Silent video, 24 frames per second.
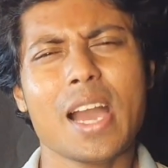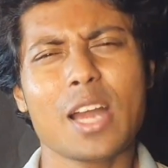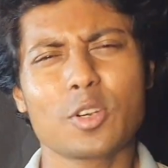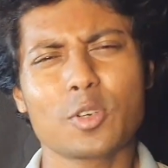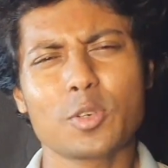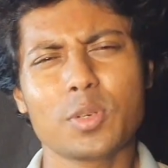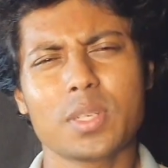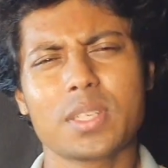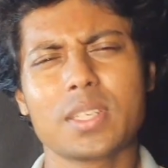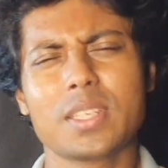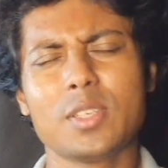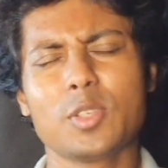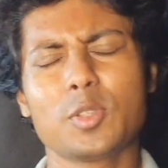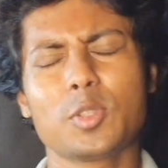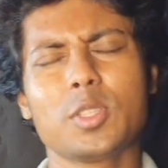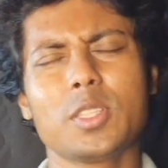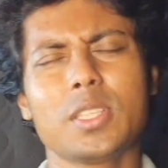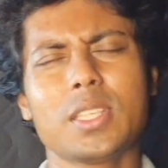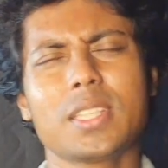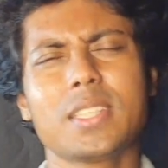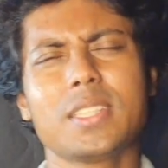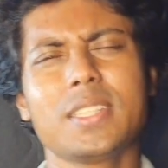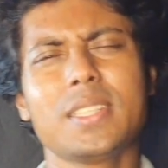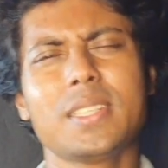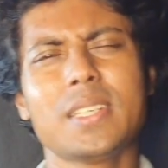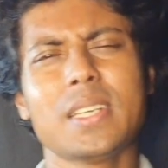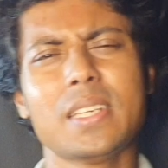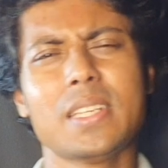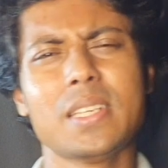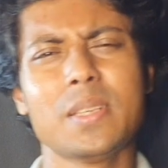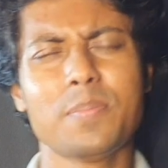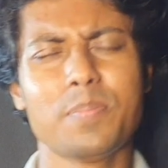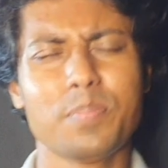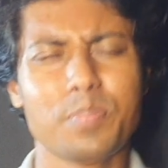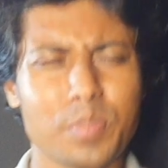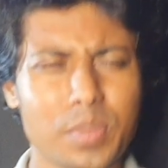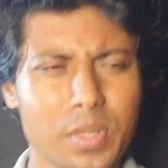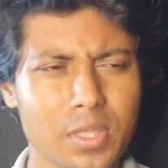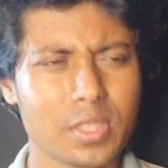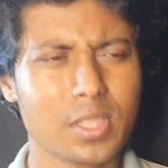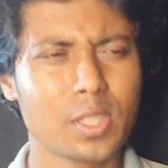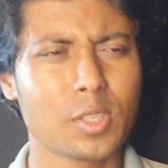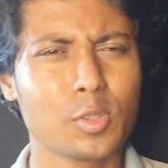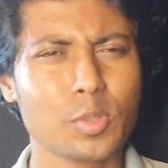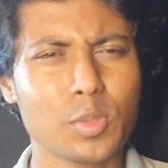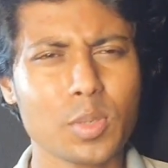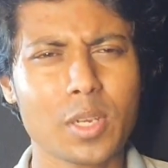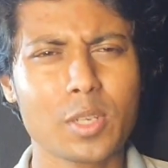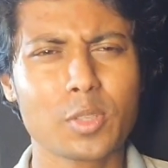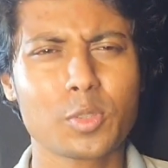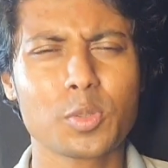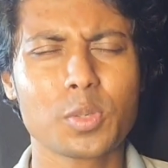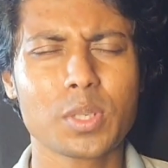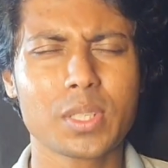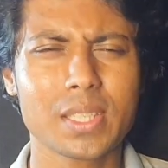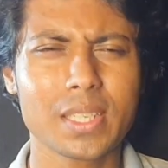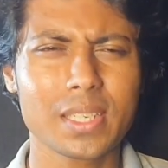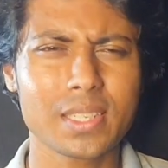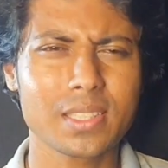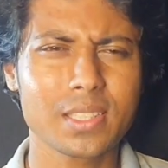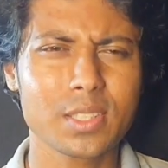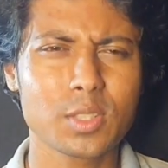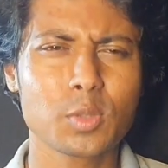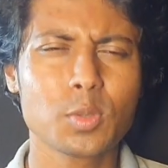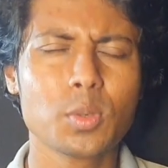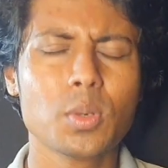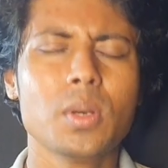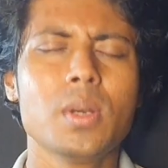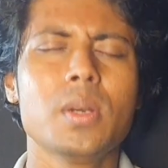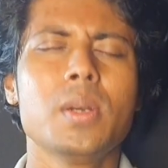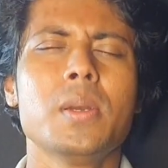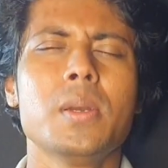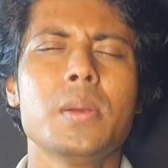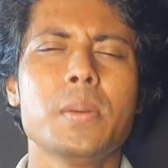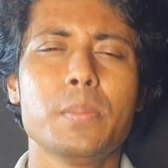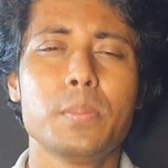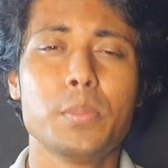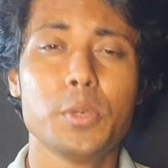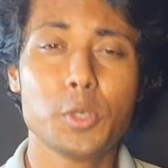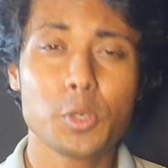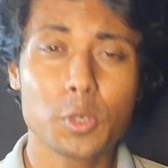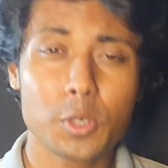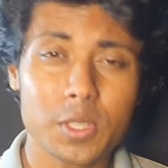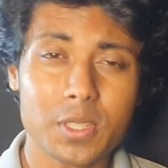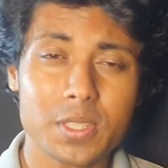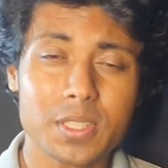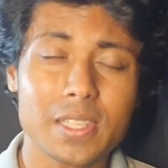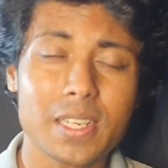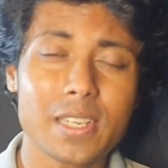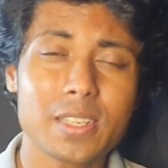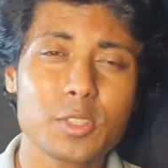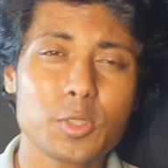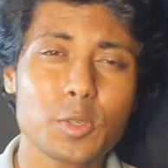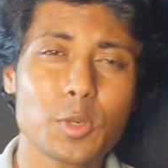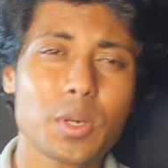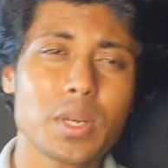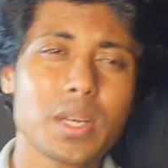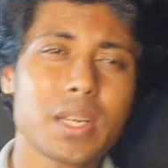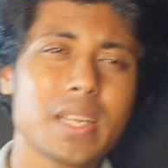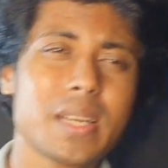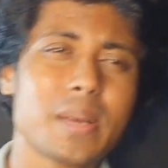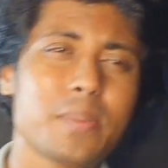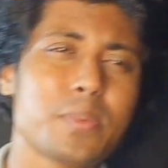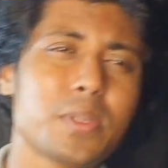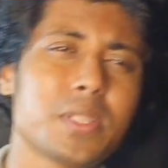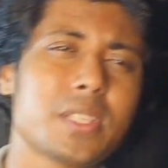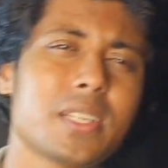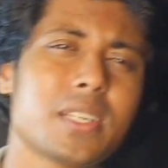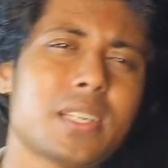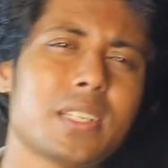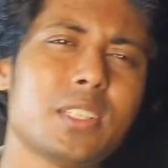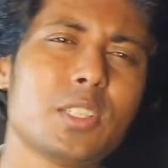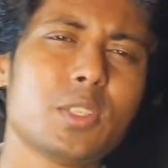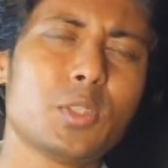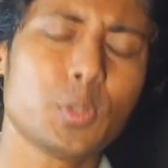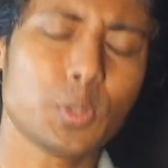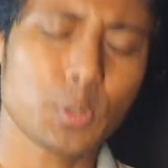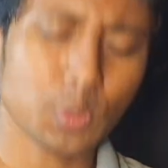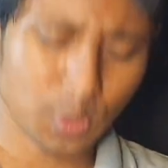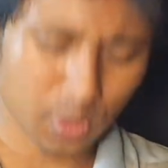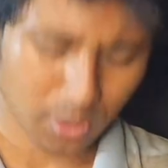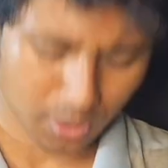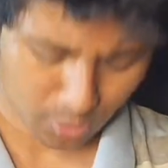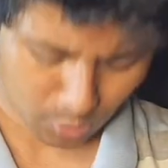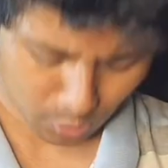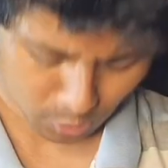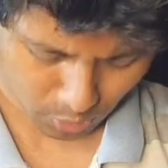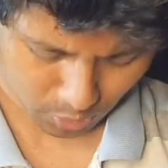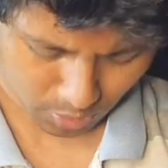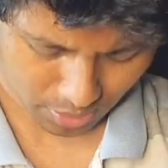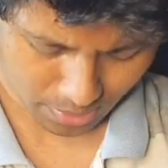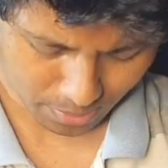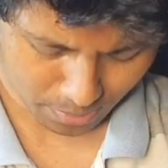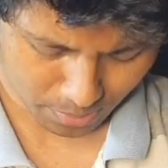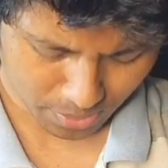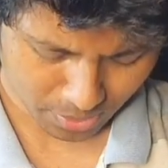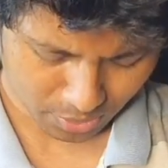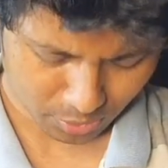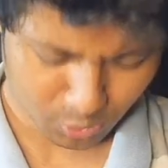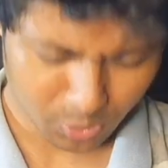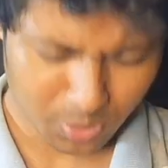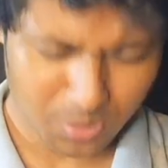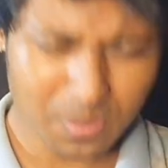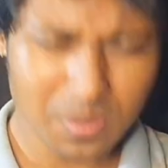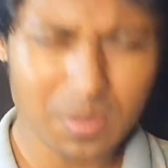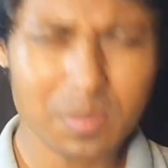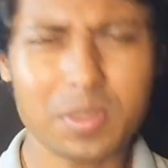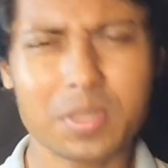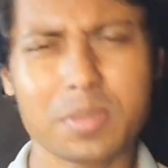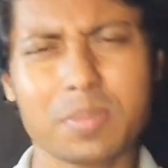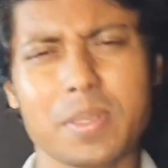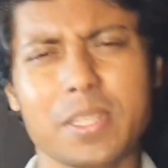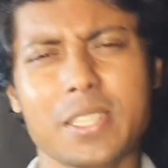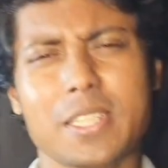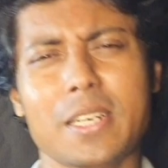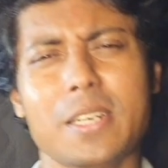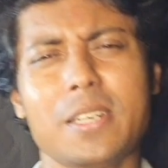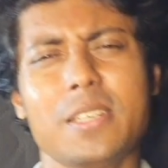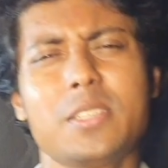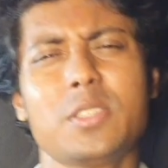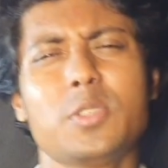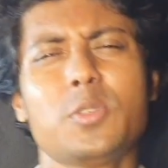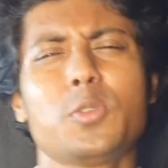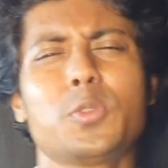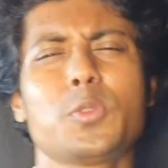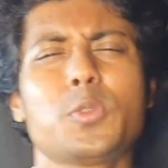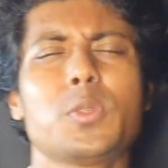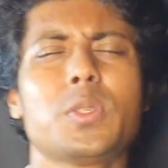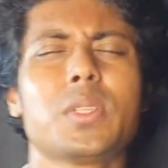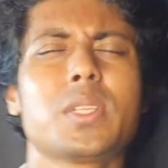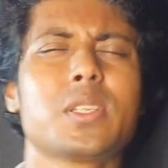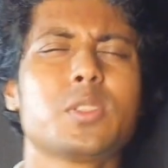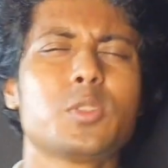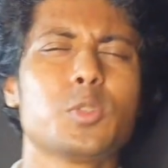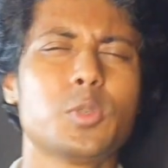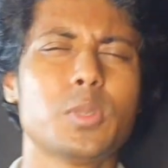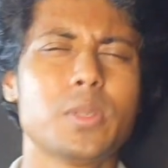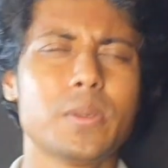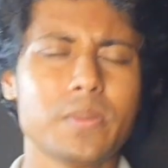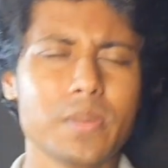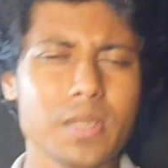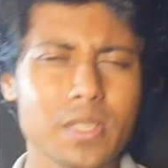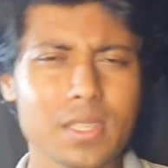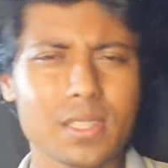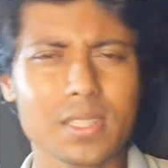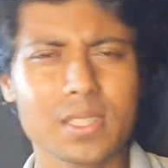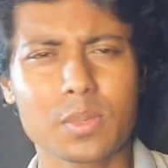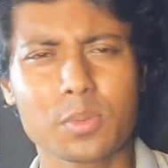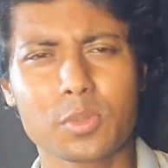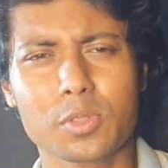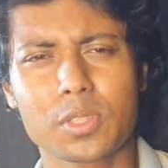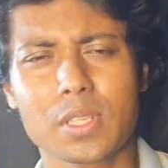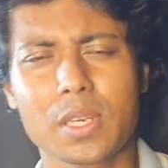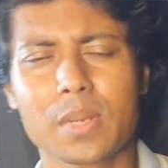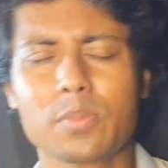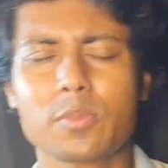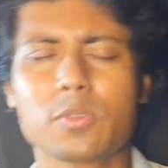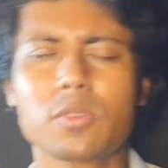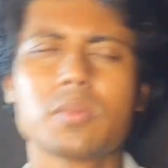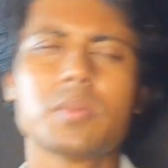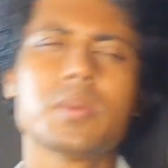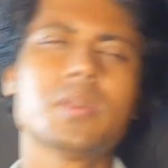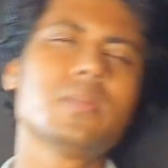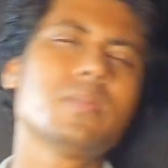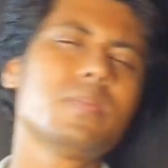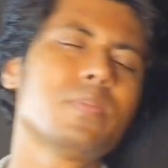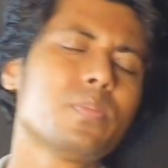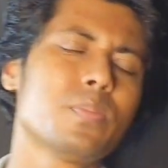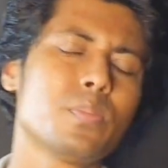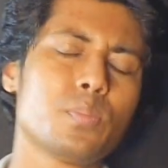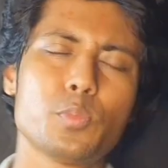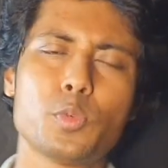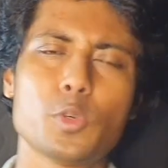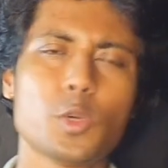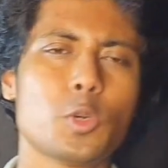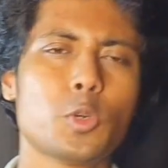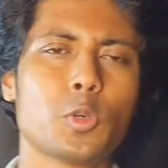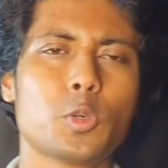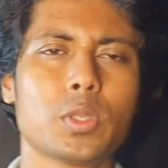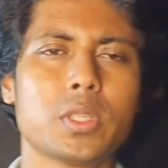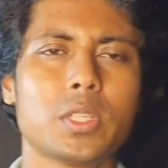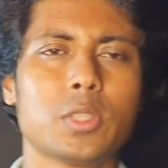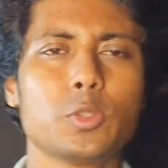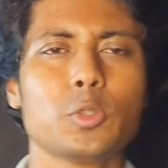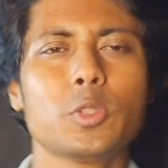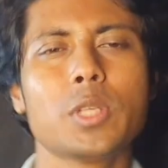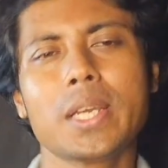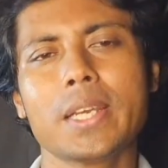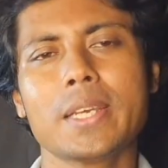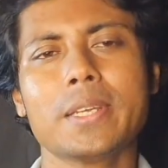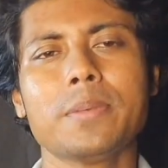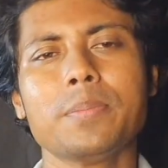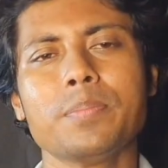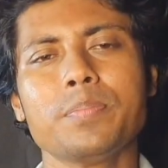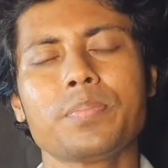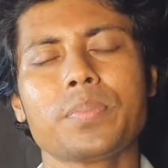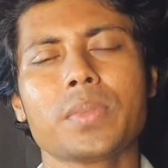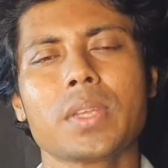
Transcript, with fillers: আসলে কি হতে যাচ্ছে এটা নিয়ে বিস্তারিত আলোচনা থাকছে তো ভিডিওটি স্টার্ট করার আগে আপনাদের কাছে ছোট্ট একটু অনুরোধ আপনারা যদি ফিল্মস স্পাই চ্যানেলটিতে নতুন হয়ে থাকেন তো ডেফিনেটলি সাবস্ক্রাইব করবেন পুরোনো কথায় তো দেখেন